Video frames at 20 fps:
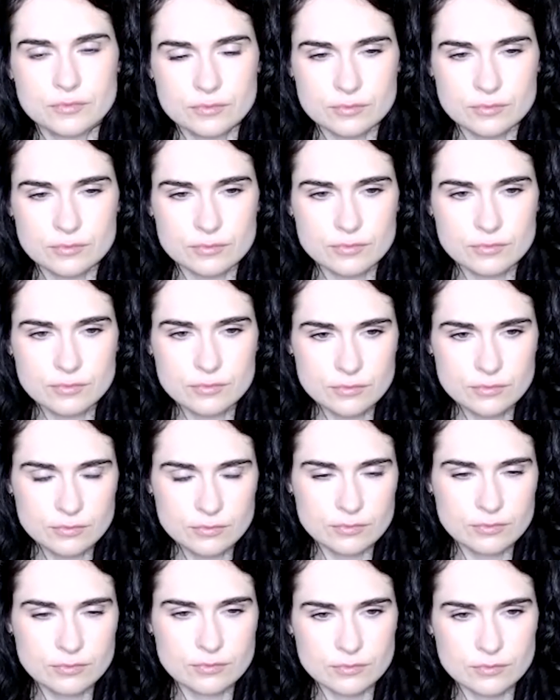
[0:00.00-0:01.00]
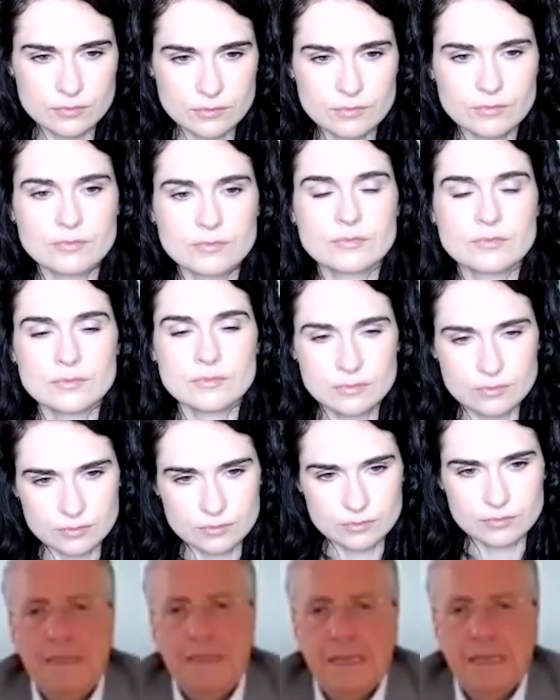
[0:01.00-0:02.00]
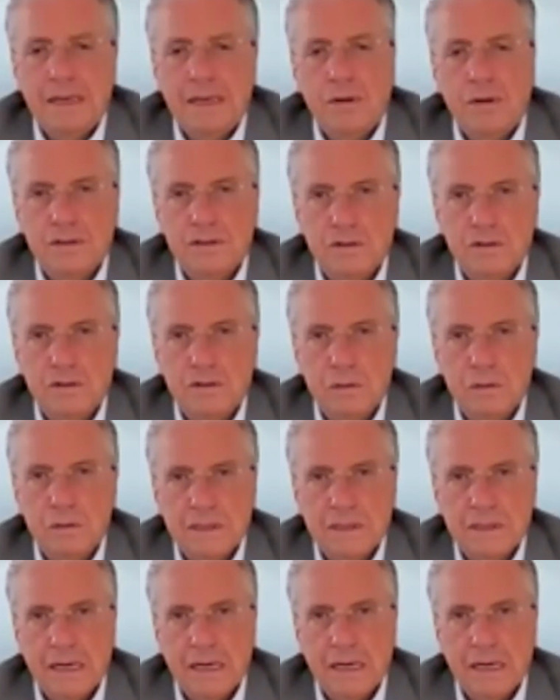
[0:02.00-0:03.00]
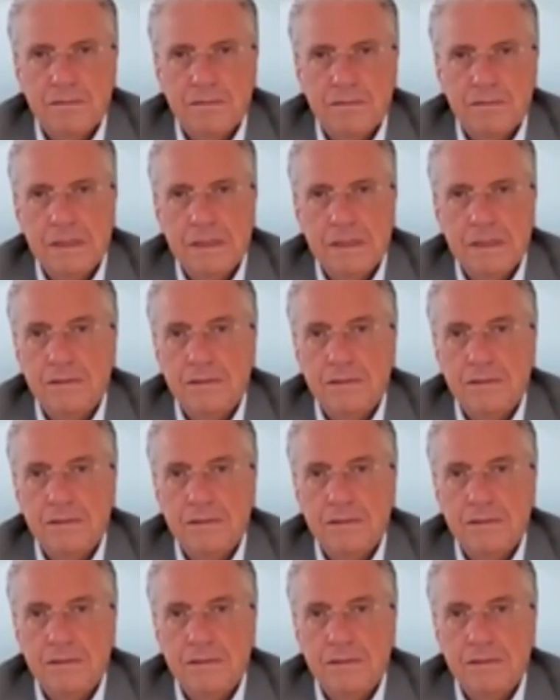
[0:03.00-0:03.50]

Und ein Punkt, den ich gerne noch dazu sagen will, viele